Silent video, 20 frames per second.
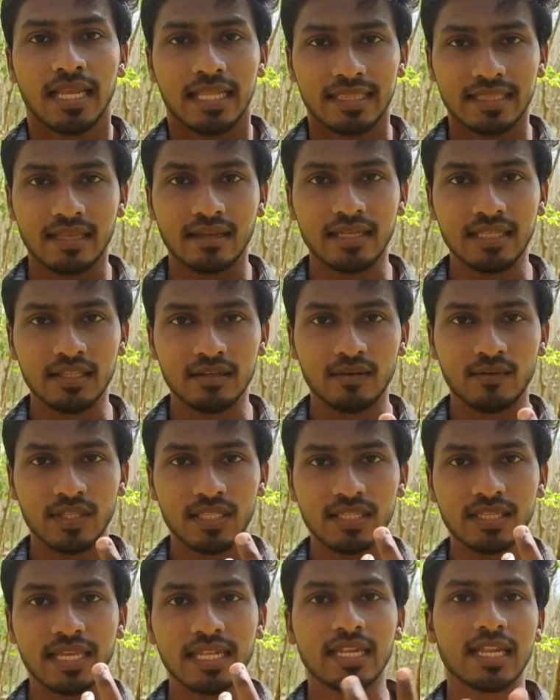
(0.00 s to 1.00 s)
இந்த இது
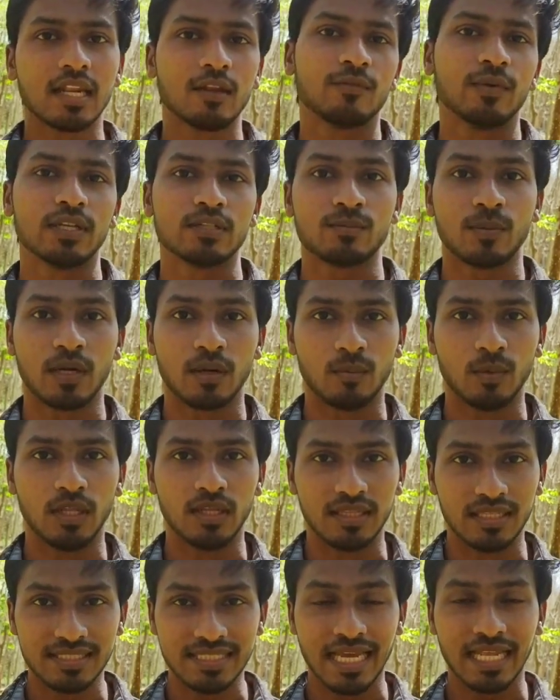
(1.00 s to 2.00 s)
வந்து என்னால் ஃபேஸ் பண்ண
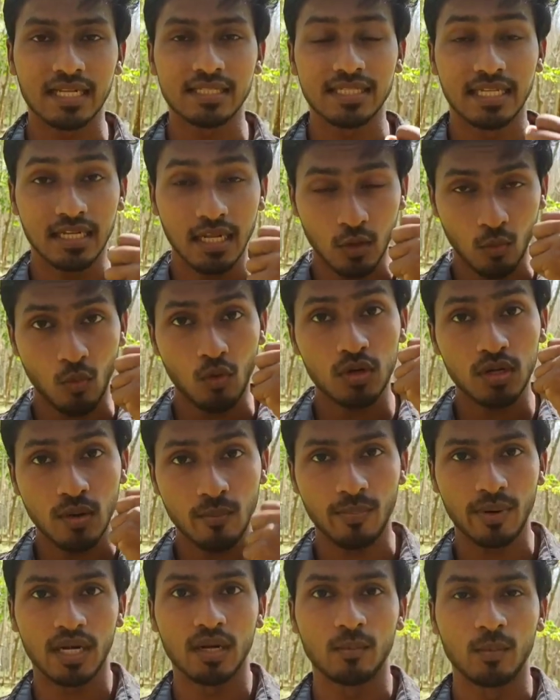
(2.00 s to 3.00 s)
முடியும் இந்த சேலஞ்ச் என்னால் ஓவர்
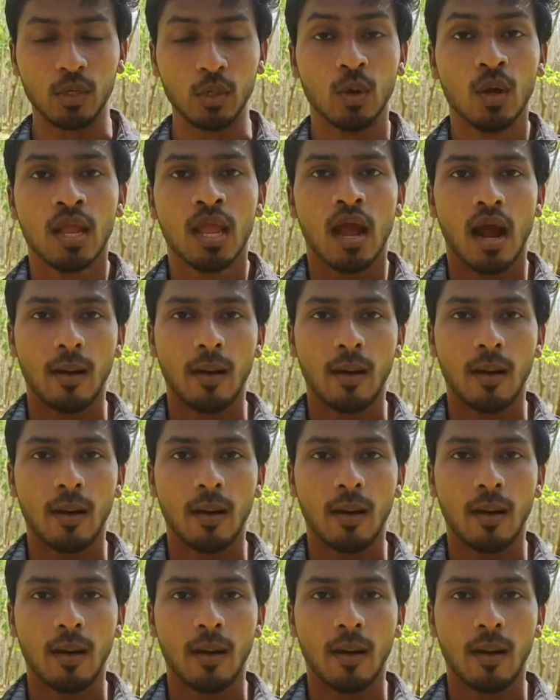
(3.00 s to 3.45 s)
கம் பண்ண முடியும்